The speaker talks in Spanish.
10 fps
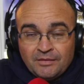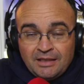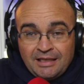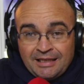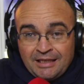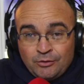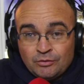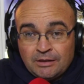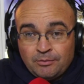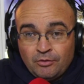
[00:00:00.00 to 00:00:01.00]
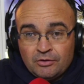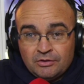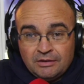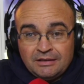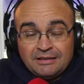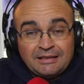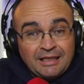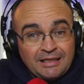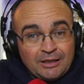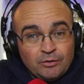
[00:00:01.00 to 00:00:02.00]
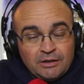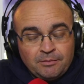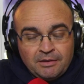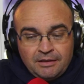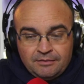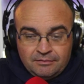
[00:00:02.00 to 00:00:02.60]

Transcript: en el chute box de Diego Lima,